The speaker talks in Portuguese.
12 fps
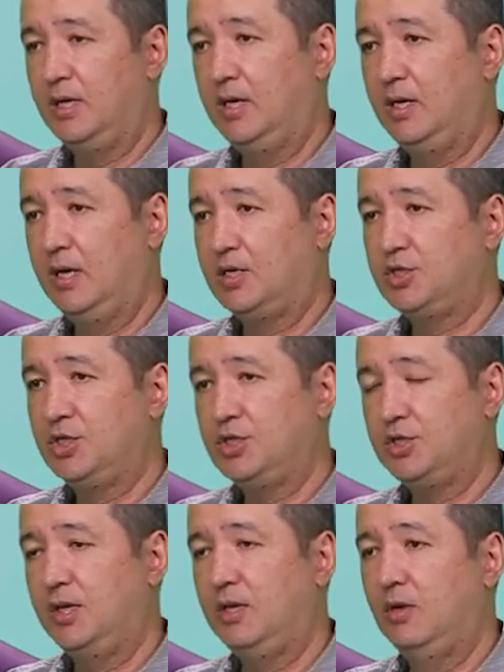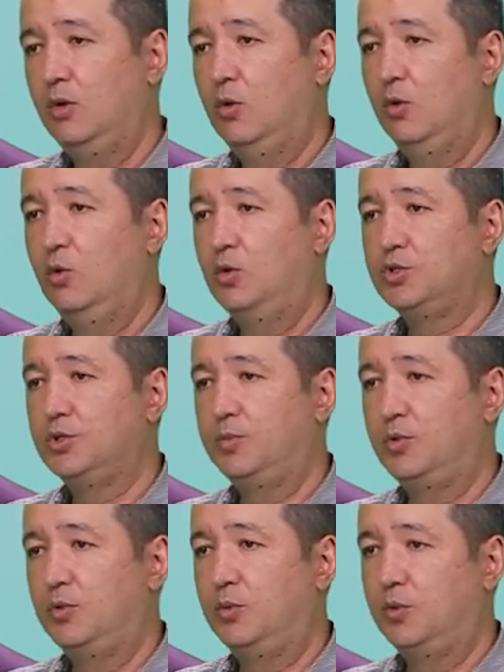que a gente tem hoje
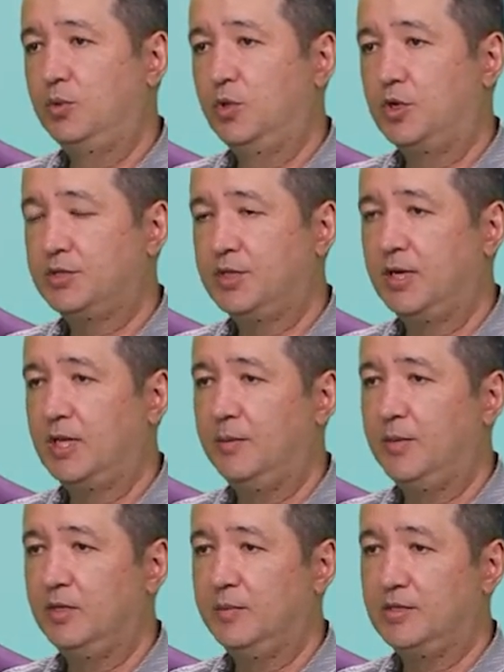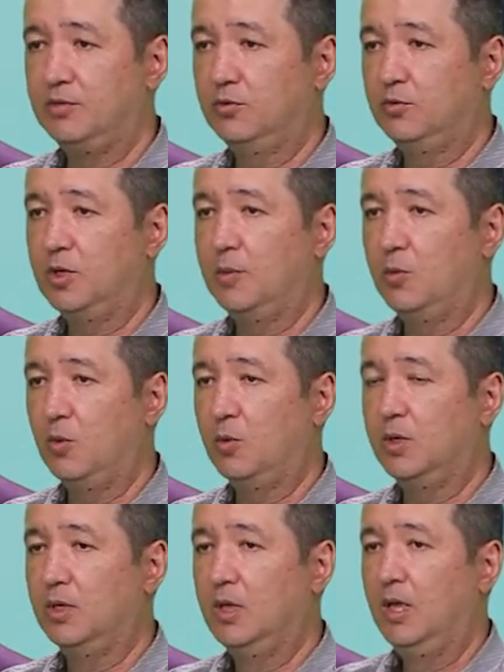para o nosso treinamento é uma estrutura
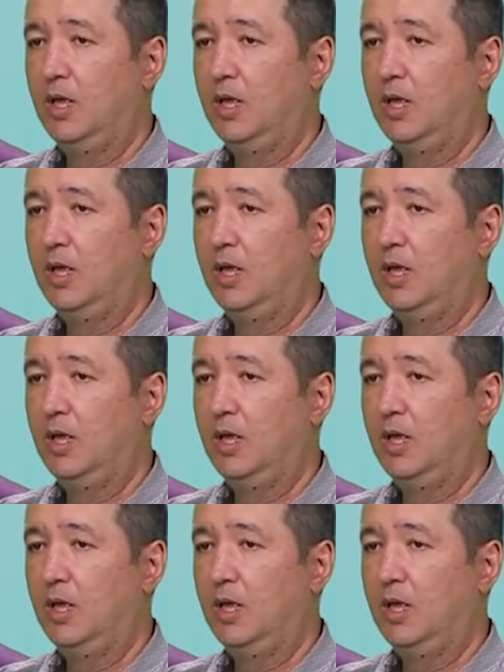boa,